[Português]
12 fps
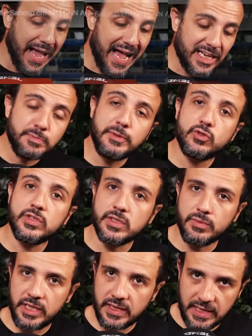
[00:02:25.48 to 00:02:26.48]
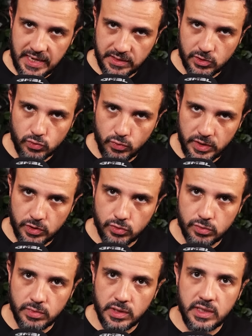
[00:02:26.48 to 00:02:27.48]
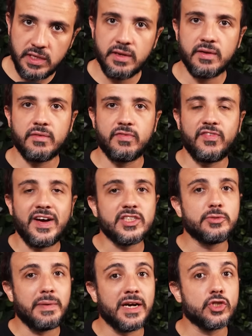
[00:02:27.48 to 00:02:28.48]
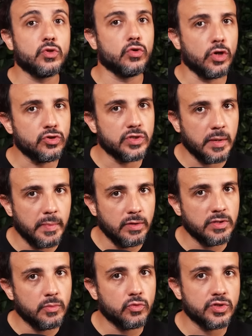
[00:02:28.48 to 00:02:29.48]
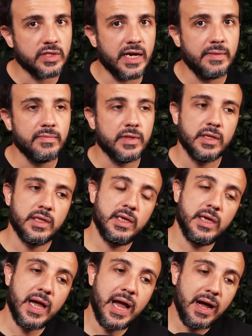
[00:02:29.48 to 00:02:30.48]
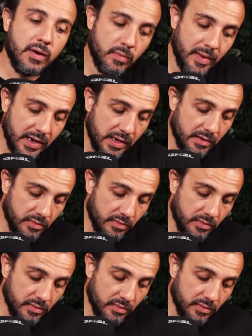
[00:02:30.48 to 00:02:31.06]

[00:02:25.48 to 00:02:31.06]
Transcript: As pessoas estão irritadas com isso. E faz parte do nosso trabalho demonstrar que há uma,